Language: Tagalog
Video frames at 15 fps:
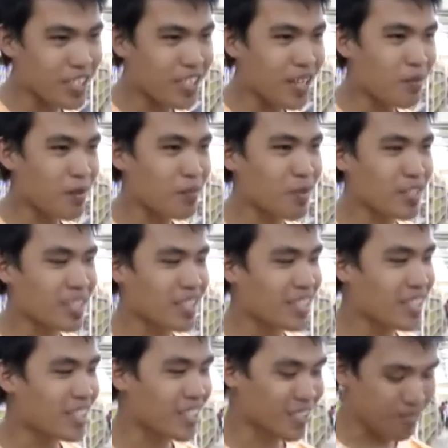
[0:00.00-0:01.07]
si tamin
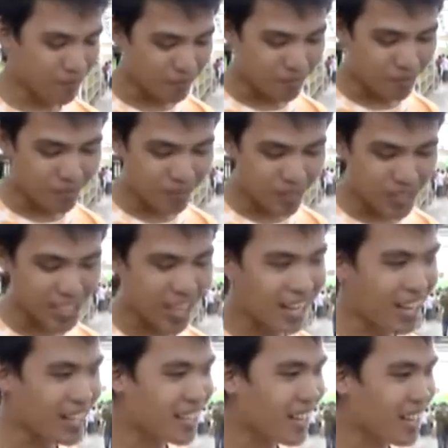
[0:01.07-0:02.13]
maskin
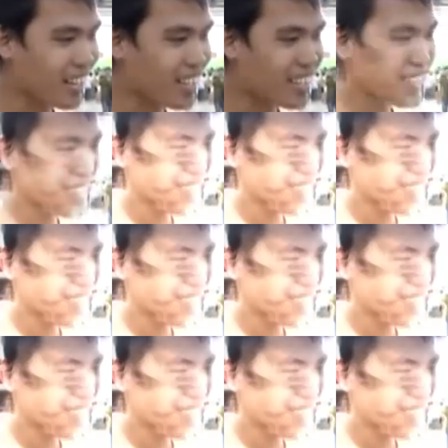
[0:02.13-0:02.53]
salad lang.